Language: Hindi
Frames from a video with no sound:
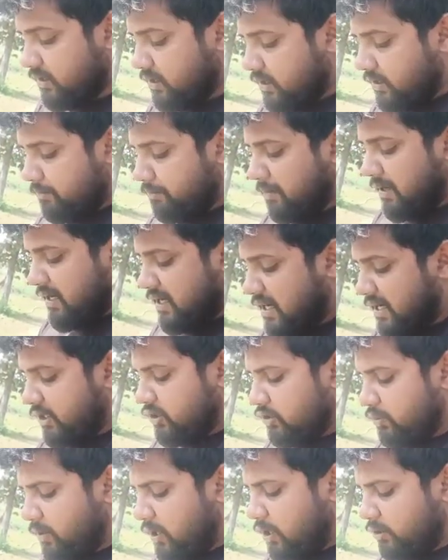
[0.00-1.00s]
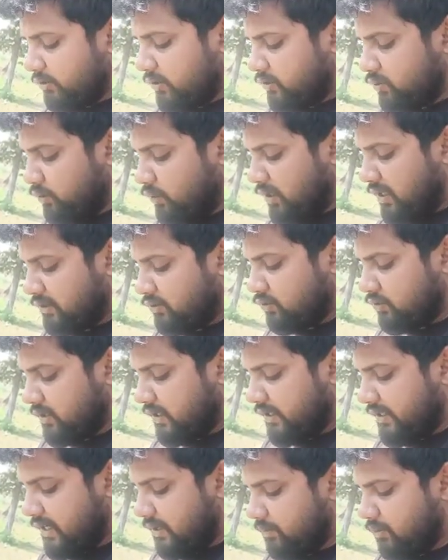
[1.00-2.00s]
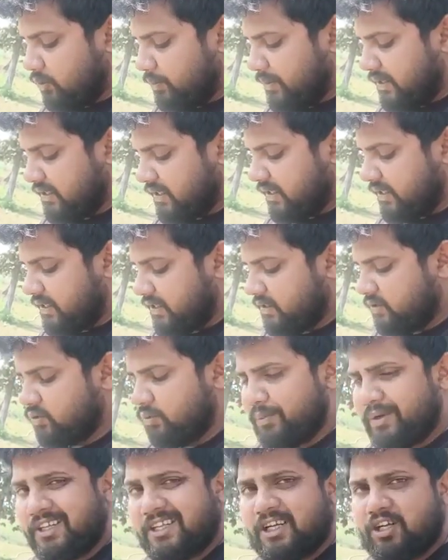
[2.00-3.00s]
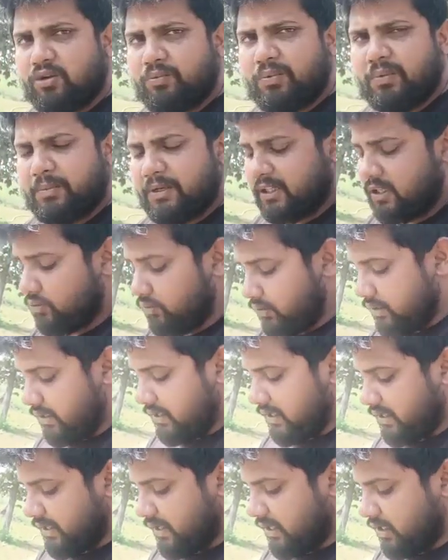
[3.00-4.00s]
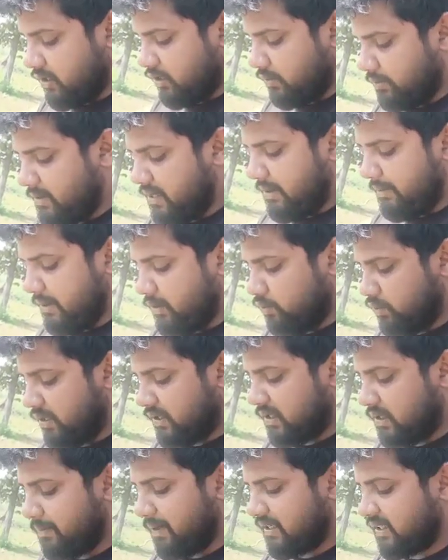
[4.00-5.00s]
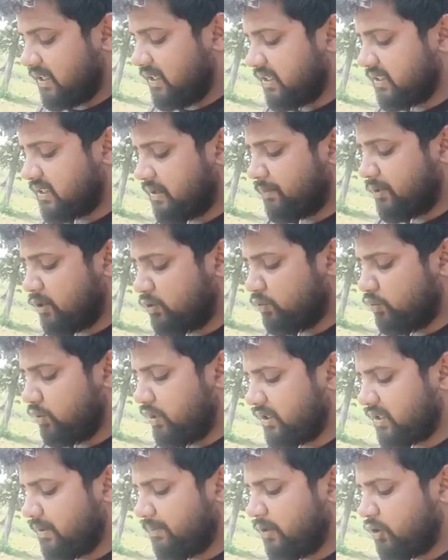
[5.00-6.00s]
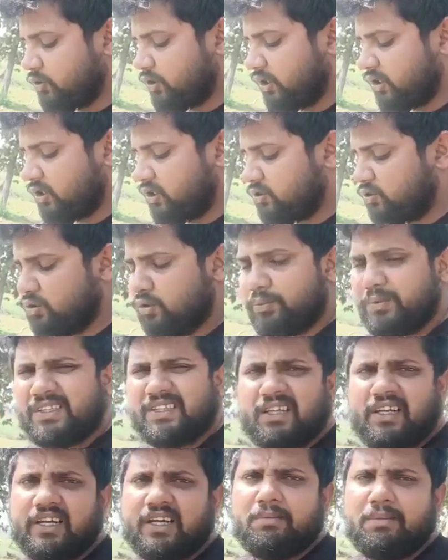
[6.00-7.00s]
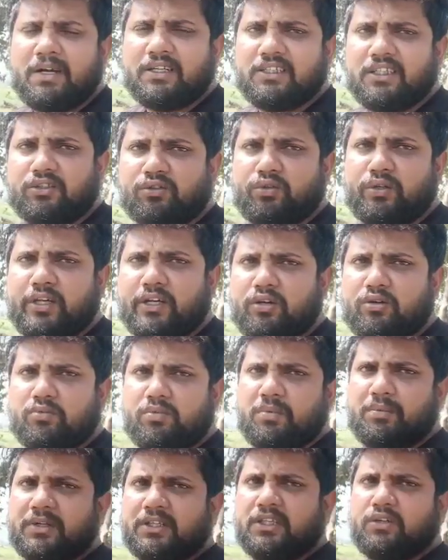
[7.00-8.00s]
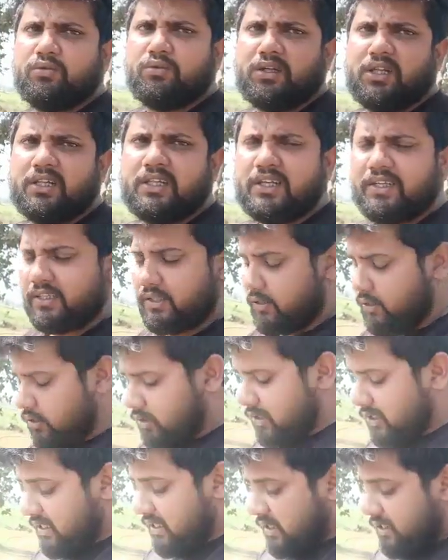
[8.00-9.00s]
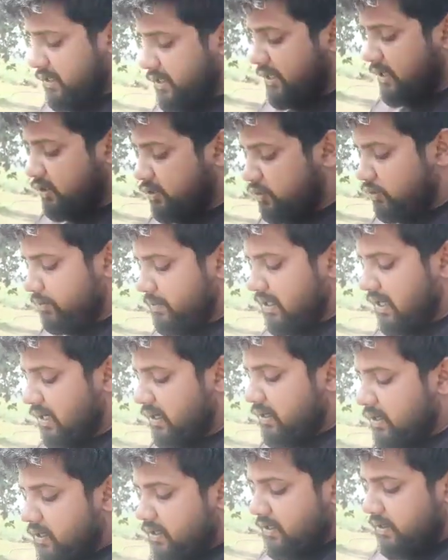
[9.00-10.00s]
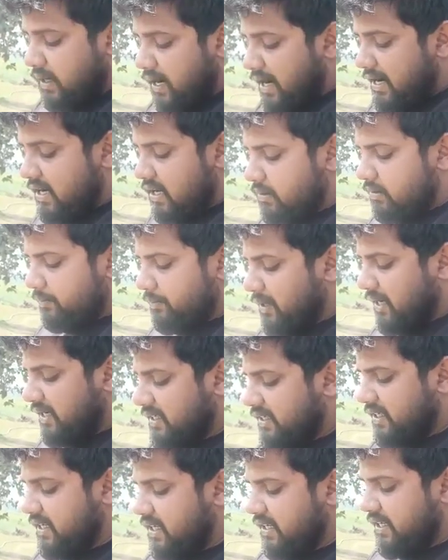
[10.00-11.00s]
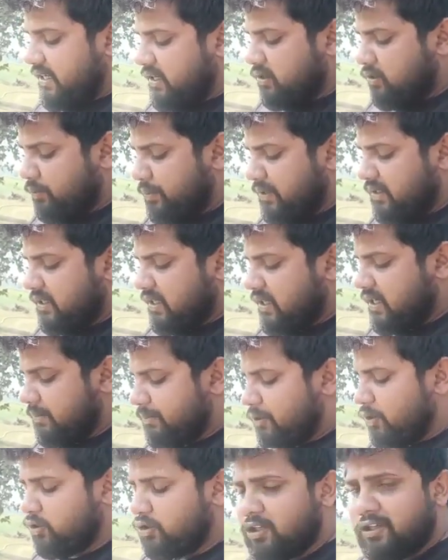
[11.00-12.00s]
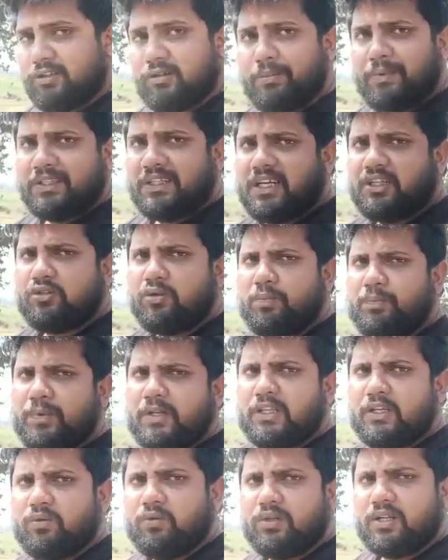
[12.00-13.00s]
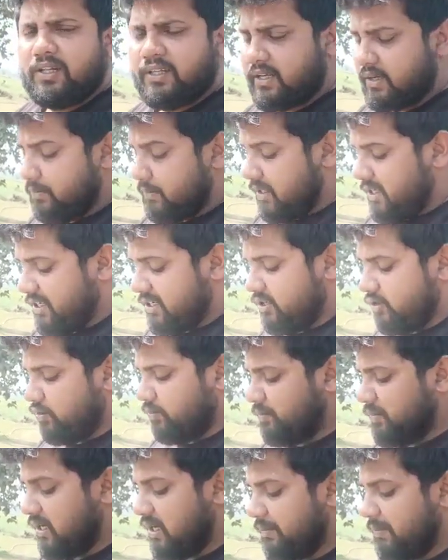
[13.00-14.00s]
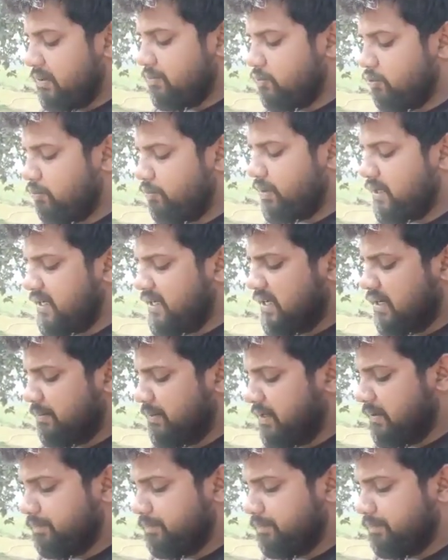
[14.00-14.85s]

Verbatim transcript: मक्का का जो भाव था सोलह सौ संतानवे रुपये से इक्कीस सौ पैंसठ रुपये प्रति क्विंटल तक देखने को मिला वहीं उड़द की बात करें किसान भाई तो उड़द का भाव छत्तीस सौ रुपये से लेकर बासठ सौ एक रुपये प्रति क्विंटल तक देखने को मिला रायड़ा में पाँच हज़ार एक रुपये से लेकर बहत्तर सौ पचास रुपये प्रति क्विंटल तक हमें देखने को मिला वहीं मूँगफली हमें